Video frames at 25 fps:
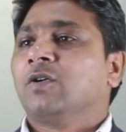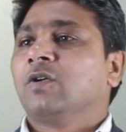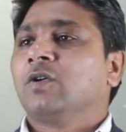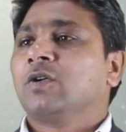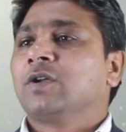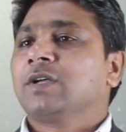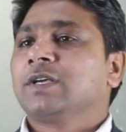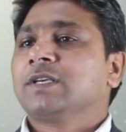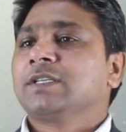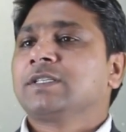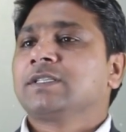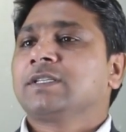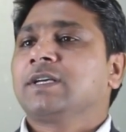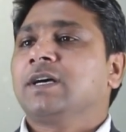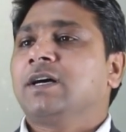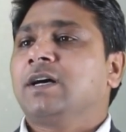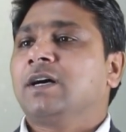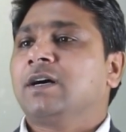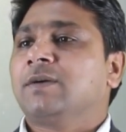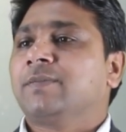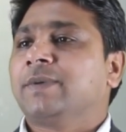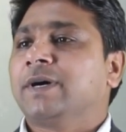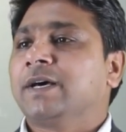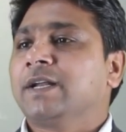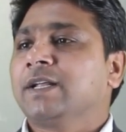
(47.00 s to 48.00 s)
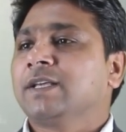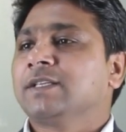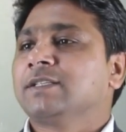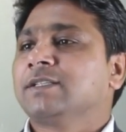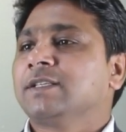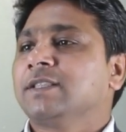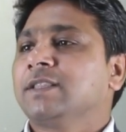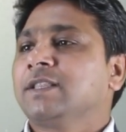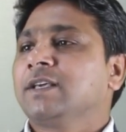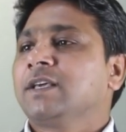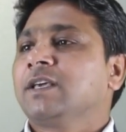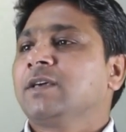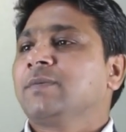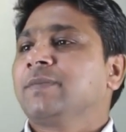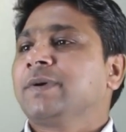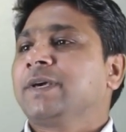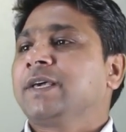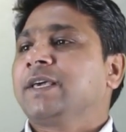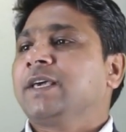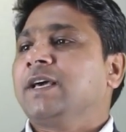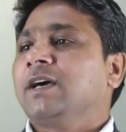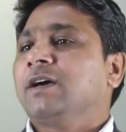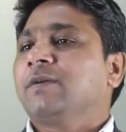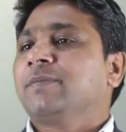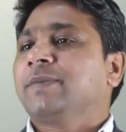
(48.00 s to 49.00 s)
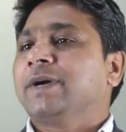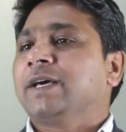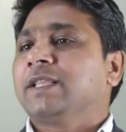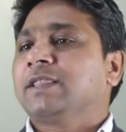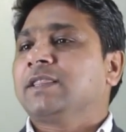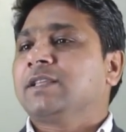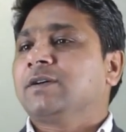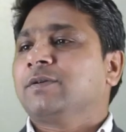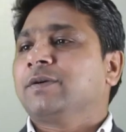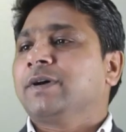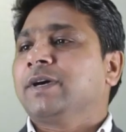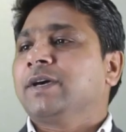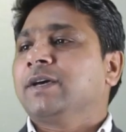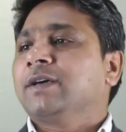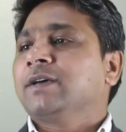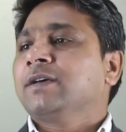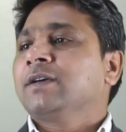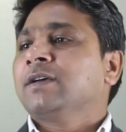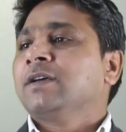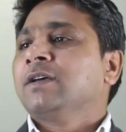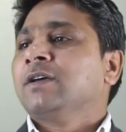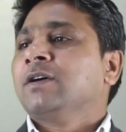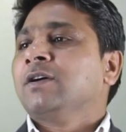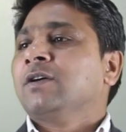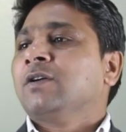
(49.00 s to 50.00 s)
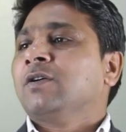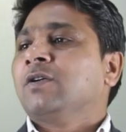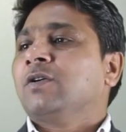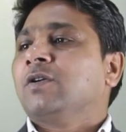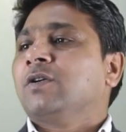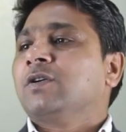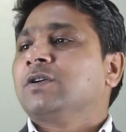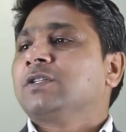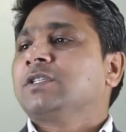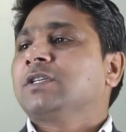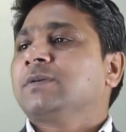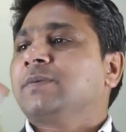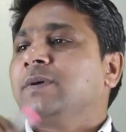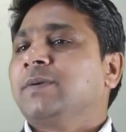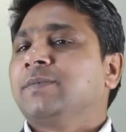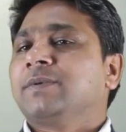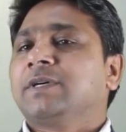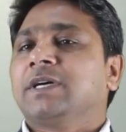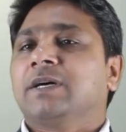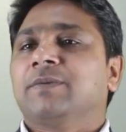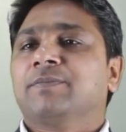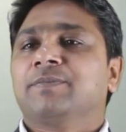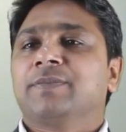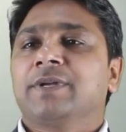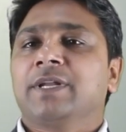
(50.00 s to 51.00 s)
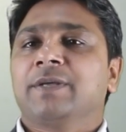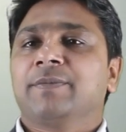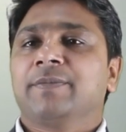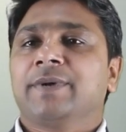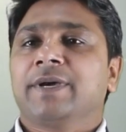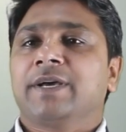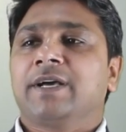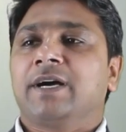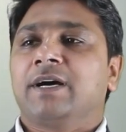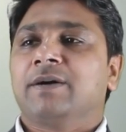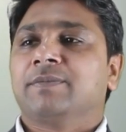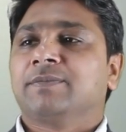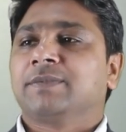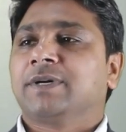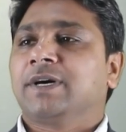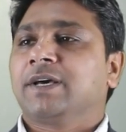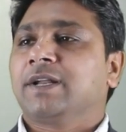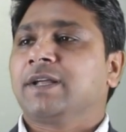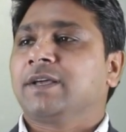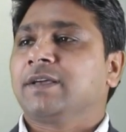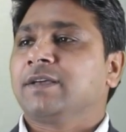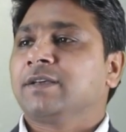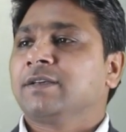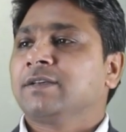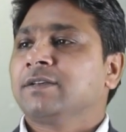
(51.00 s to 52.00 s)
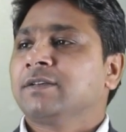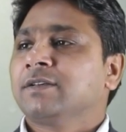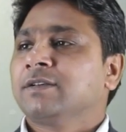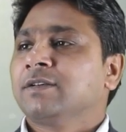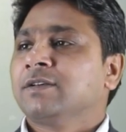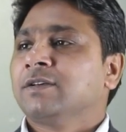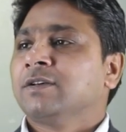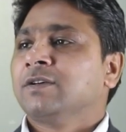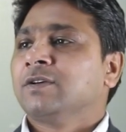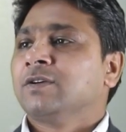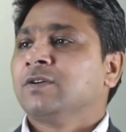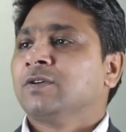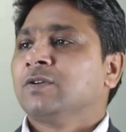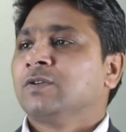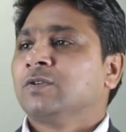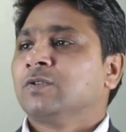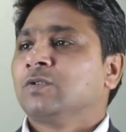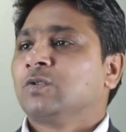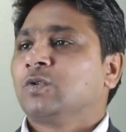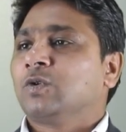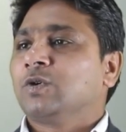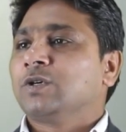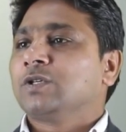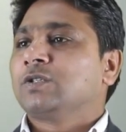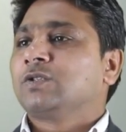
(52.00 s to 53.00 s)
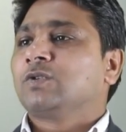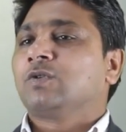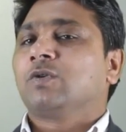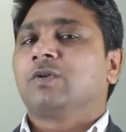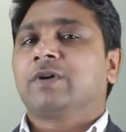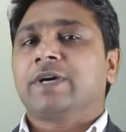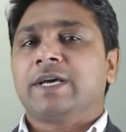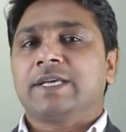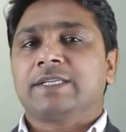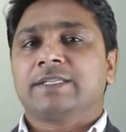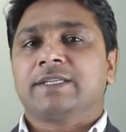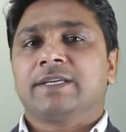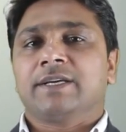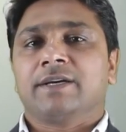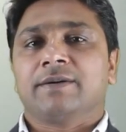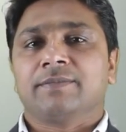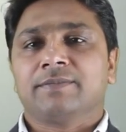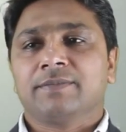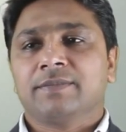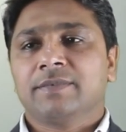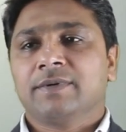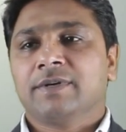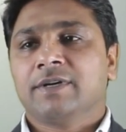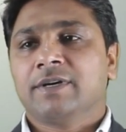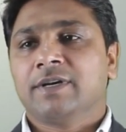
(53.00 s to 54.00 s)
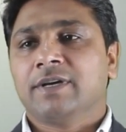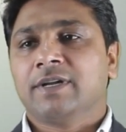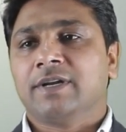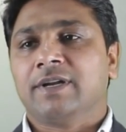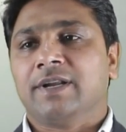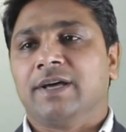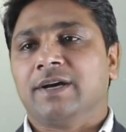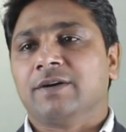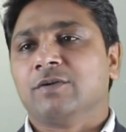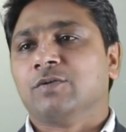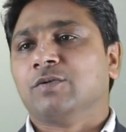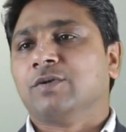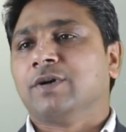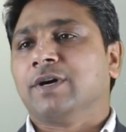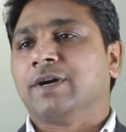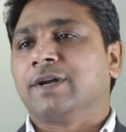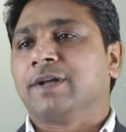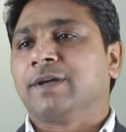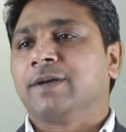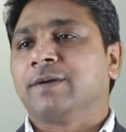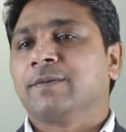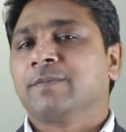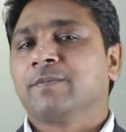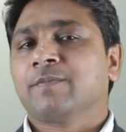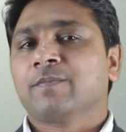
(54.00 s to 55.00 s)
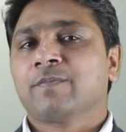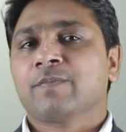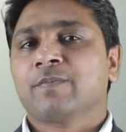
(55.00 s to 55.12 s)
और इसका हमारी ज़िंदगी में क्या महत्व है और जब हम कंपनी में काम करें तो इसको कैसे हम लागू करें